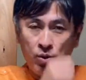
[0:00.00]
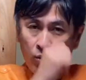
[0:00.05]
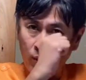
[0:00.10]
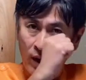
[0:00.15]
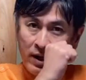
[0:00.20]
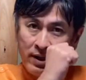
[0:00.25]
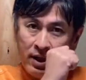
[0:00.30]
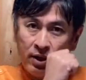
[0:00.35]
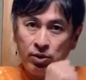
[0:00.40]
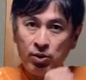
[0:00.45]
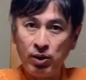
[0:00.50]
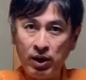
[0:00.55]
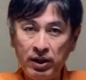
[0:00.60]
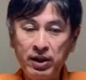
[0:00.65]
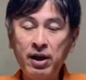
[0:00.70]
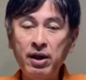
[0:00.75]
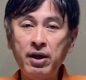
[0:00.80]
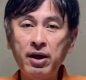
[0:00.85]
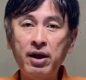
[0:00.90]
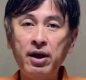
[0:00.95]
怖いだとか
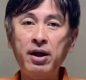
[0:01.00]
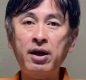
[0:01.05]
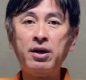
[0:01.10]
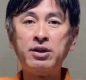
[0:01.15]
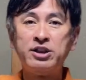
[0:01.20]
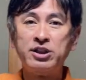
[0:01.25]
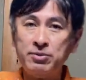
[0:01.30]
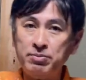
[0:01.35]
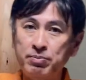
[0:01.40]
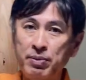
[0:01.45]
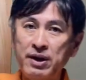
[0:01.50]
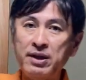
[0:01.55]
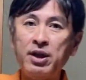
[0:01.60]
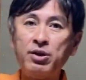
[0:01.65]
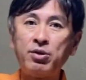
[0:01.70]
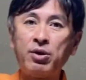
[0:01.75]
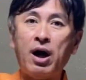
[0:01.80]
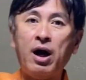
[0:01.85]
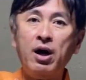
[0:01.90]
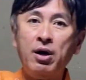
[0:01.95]
ね、心配
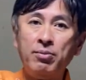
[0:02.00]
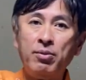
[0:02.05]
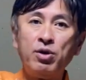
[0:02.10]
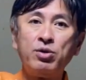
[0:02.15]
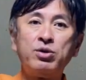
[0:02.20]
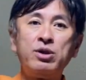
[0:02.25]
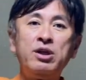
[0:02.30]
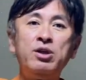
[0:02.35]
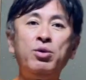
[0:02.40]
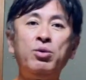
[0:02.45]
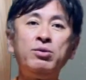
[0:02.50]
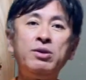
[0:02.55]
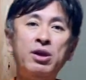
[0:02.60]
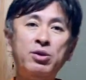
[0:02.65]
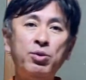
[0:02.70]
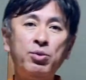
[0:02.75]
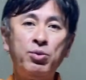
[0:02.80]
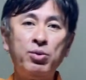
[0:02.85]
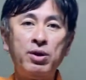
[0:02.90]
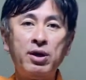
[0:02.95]
だとか、いろん
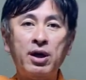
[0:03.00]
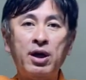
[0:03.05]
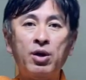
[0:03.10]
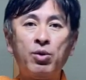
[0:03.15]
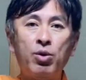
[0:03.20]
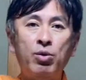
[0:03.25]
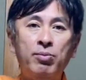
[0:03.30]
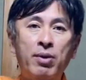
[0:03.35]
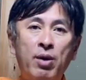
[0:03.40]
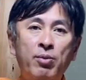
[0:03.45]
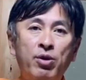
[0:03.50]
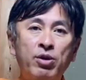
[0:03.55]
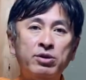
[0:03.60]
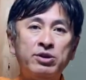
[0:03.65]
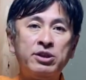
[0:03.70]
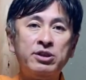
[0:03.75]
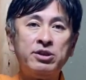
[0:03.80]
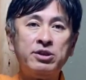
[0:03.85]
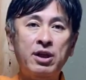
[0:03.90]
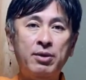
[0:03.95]
なところからこう守
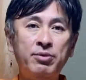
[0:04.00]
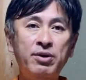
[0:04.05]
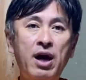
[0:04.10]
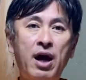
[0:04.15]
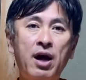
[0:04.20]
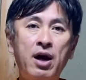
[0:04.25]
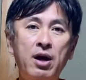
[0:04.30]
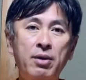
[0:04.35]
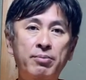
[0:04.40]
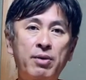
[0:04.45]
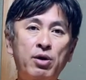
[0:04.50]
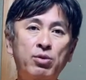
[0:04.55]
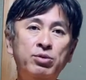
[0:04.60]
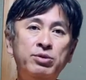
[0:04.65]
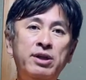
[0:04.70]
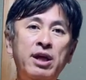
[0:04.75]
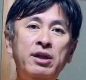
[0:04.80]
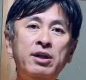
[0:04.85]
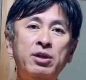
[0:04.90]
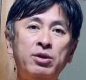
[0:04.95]
るシステムが、
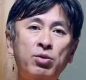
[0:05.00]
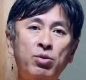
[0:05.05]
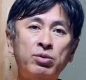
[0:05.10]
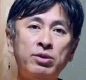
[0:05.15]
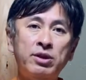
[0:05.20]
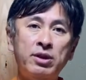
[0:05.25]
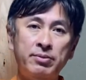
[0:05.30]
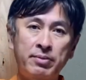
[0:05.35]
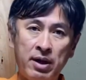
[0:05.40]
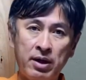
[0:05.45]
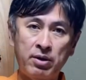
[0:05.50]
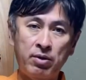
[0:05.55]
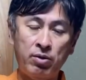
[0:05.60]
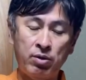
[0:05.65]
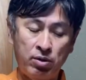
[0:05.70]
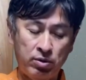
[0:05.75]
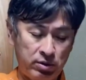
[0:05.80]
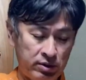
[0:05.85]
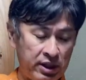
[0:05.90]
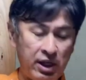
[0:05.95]
腕に特に
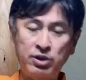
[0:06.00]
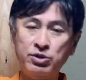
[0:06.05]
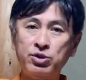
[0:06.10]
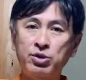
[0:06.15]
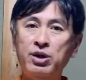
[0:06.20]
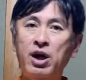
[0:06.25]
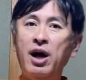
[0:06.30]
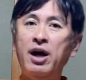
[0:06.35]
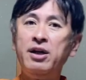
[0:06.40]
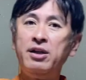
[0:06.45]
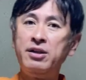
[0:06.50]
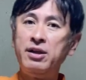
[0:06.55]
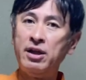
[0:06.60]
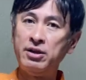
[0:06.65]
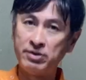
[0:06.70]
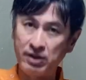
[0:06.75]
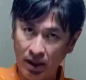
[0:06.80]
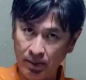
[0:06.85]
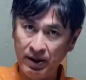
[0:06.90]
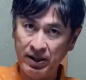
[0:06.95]
顕著に入って
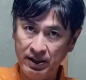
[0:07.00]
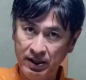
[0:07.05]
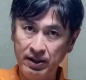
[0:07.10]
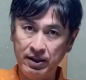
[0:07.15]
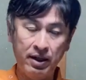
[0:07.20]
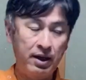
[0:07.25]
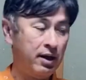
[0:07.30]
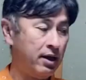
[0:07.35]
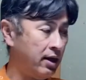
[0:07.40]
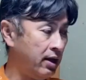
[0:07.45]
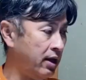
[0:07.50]
いるために、